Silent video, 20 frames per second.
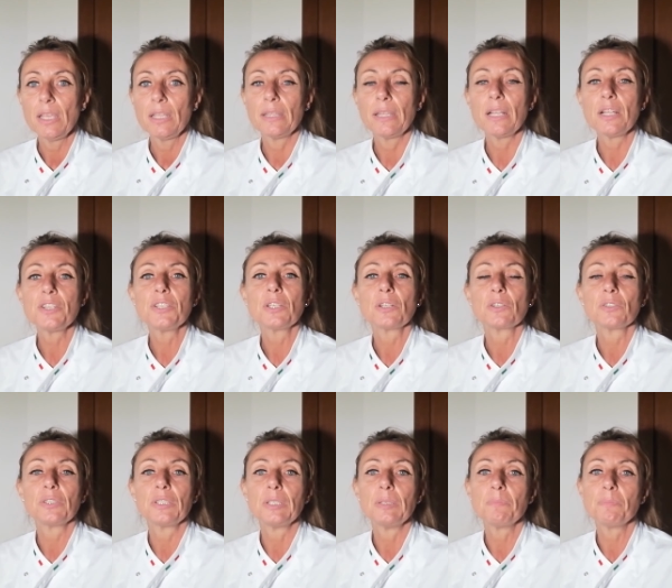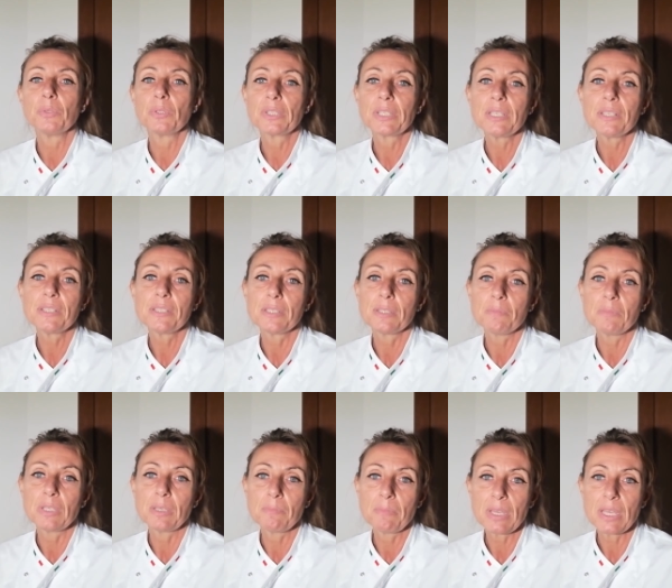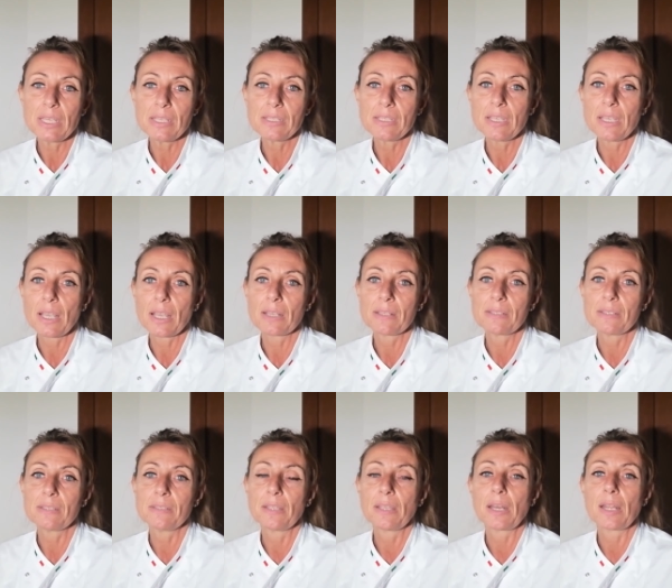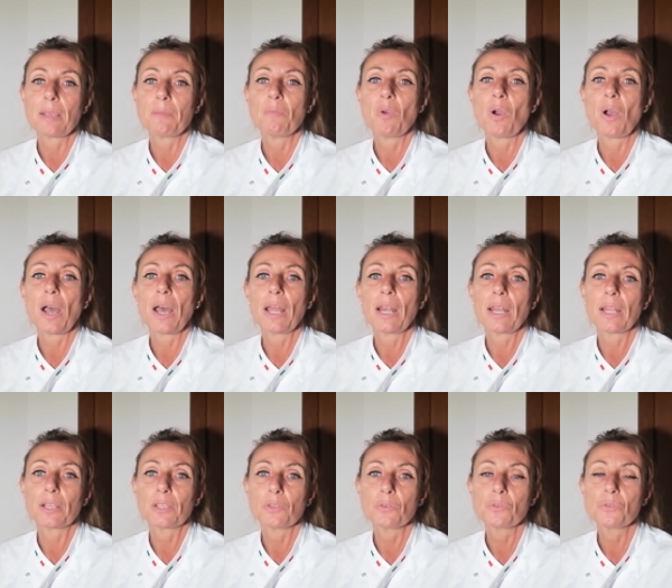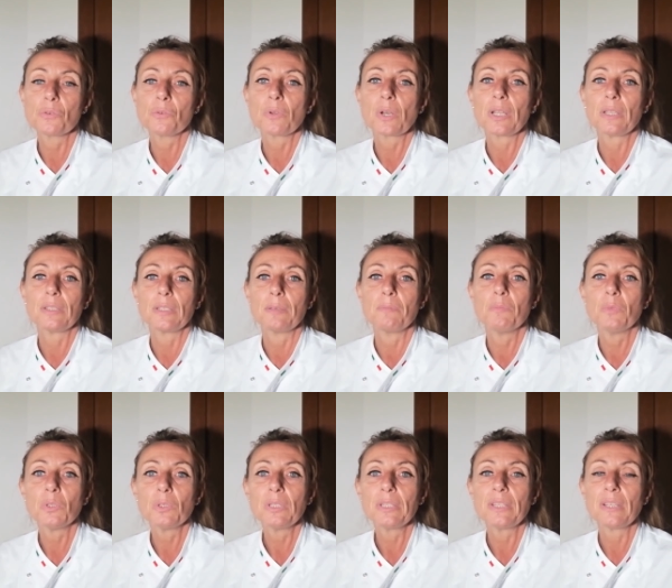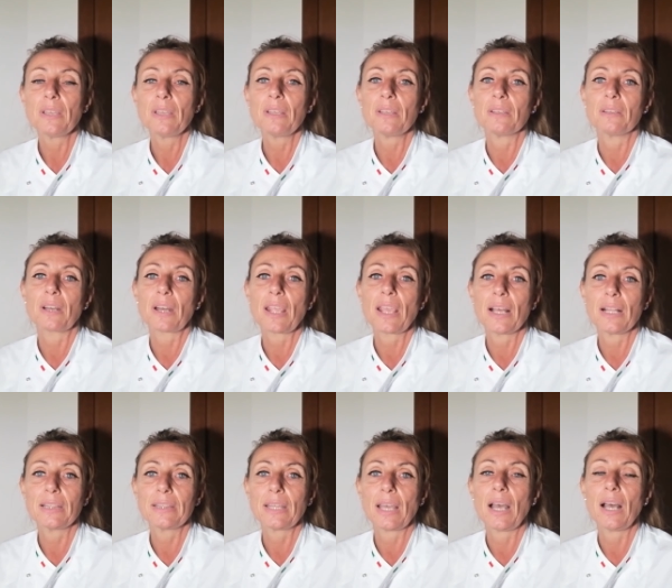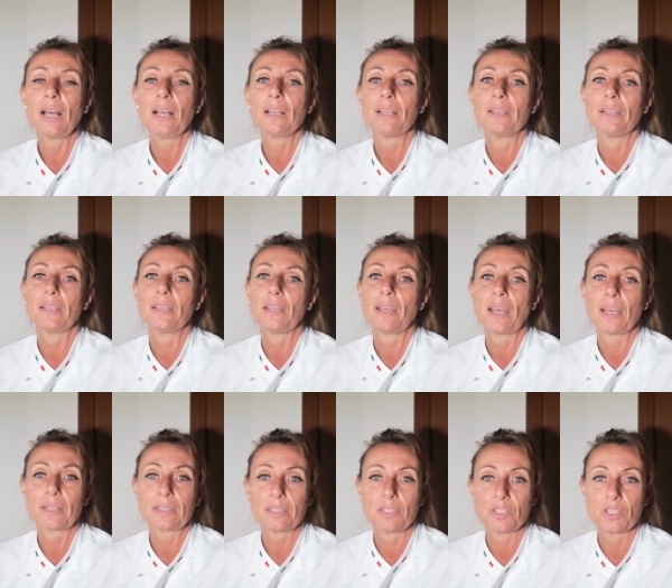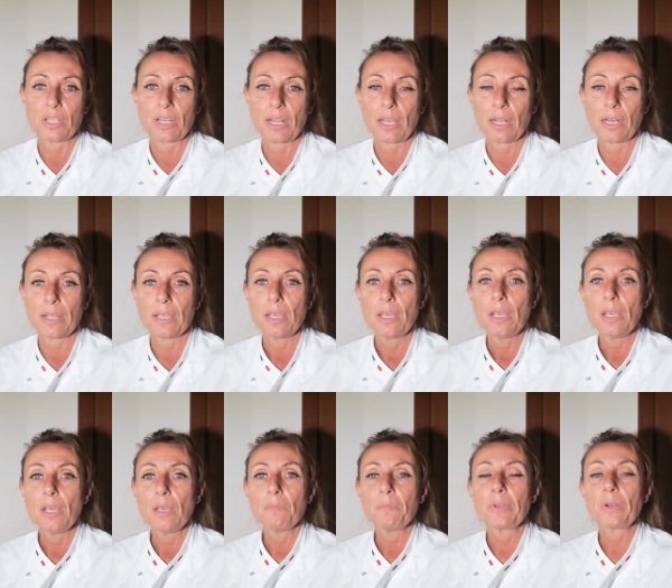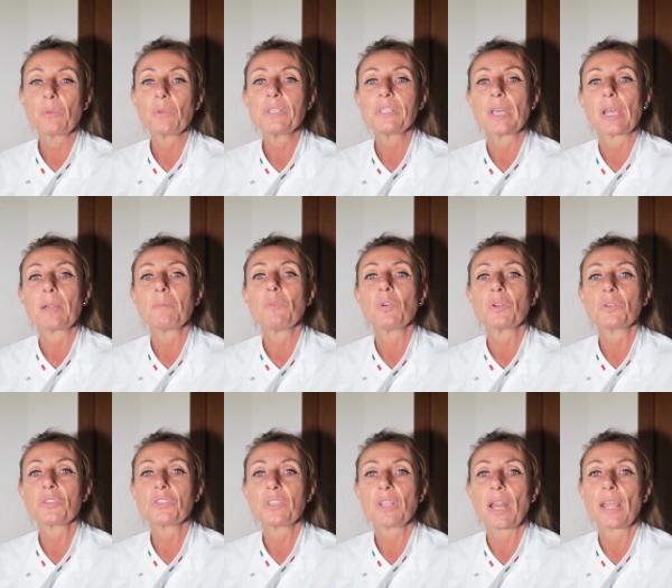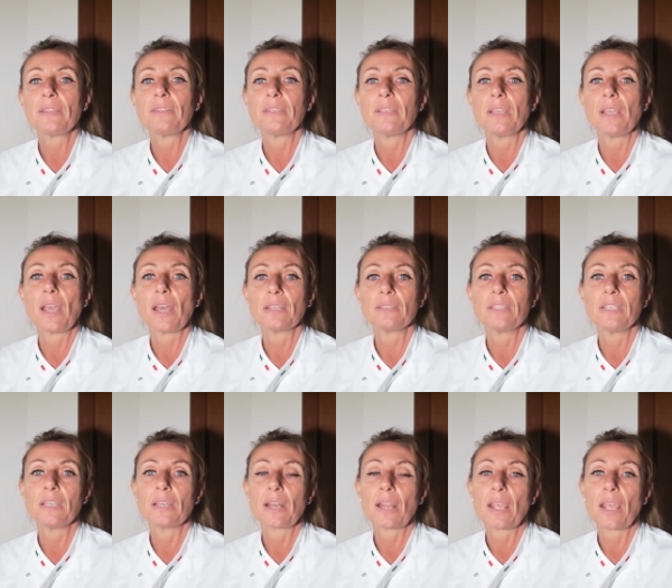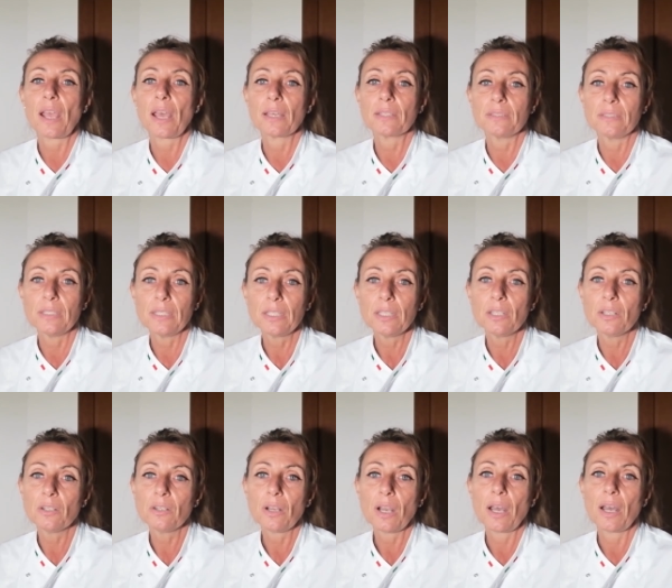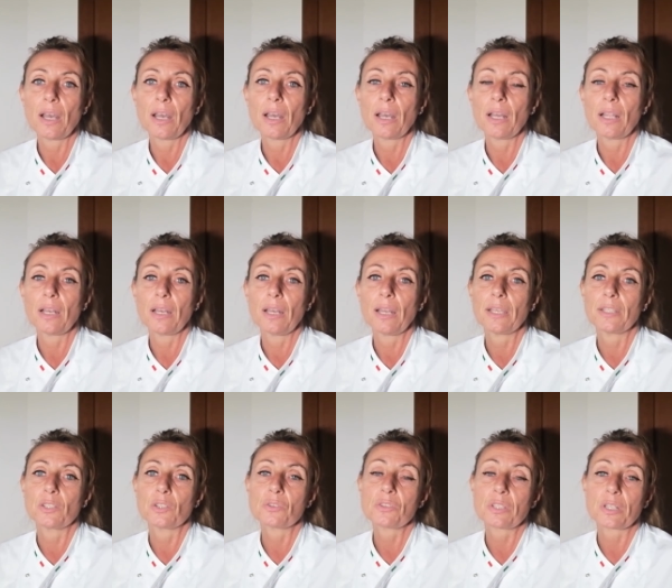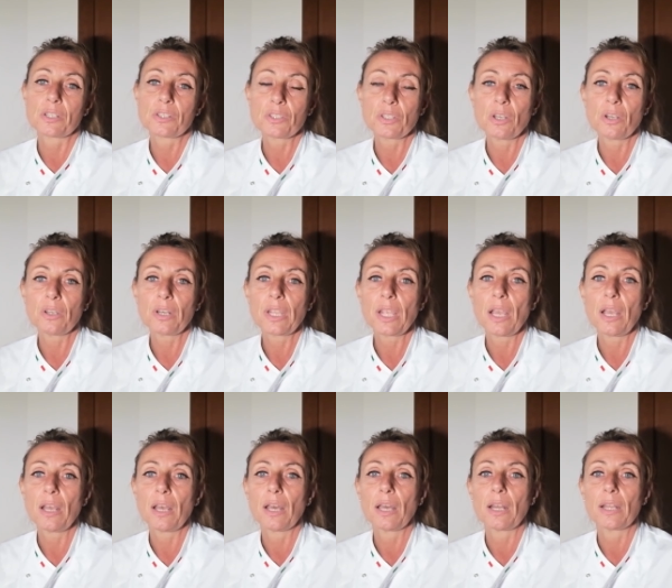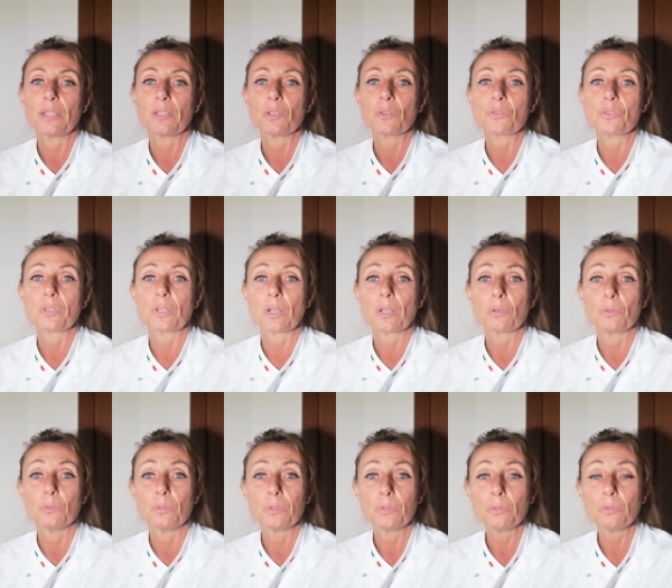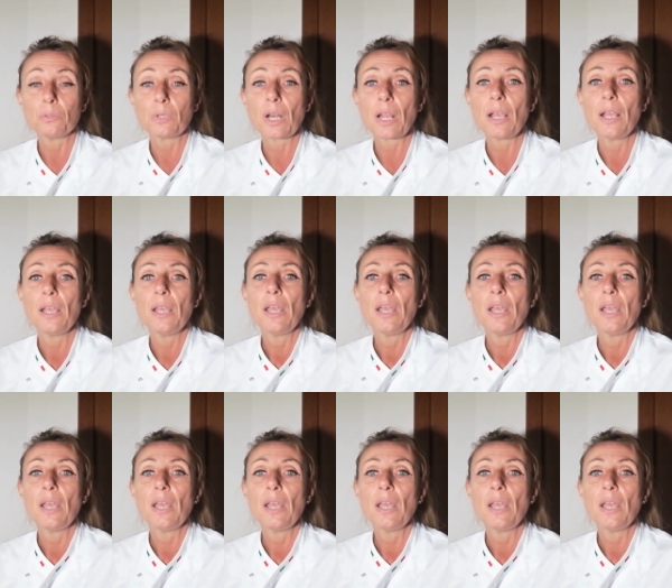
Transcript: nel giro di pochissimi mesi assisteremo alla chiusura di molte realtà eh, artigianali per cui saremo costretti a dire addio alla nostra storia, alla nostra cultura,